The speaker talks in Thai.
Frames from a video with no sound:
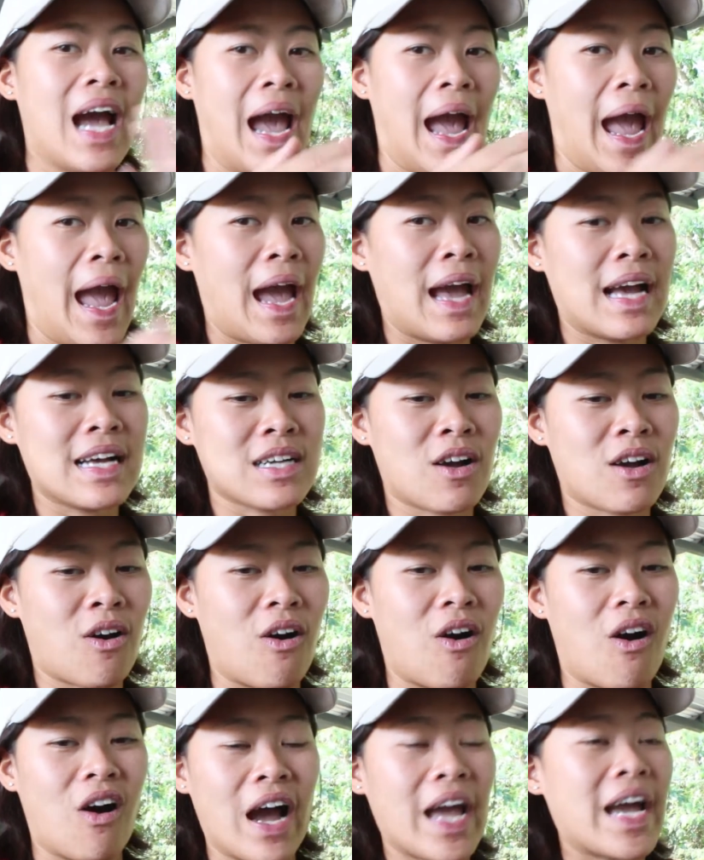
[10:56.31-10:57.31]
หาข
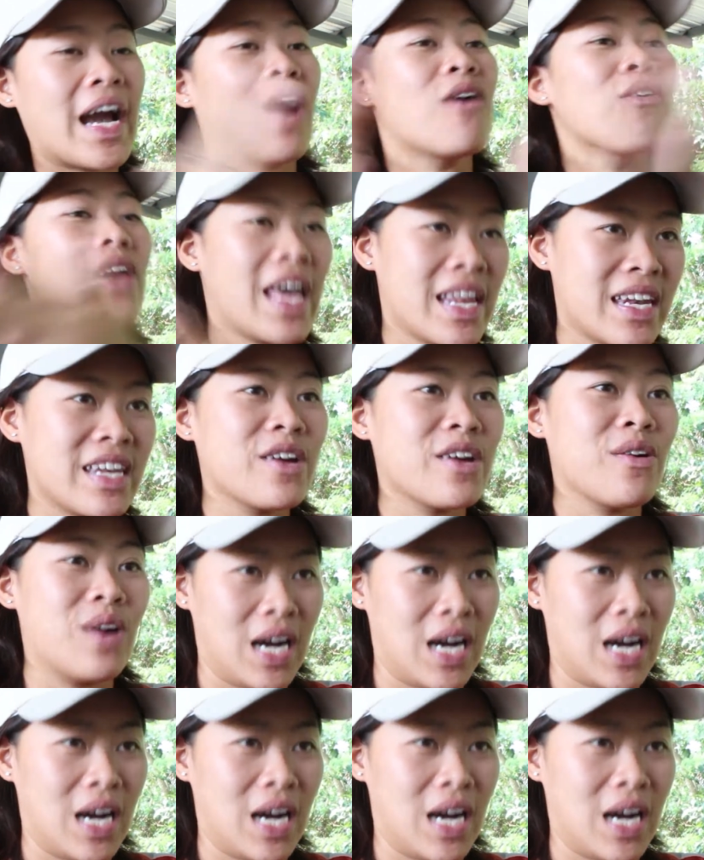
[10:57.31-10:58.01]
องให้เขาเล่นดีก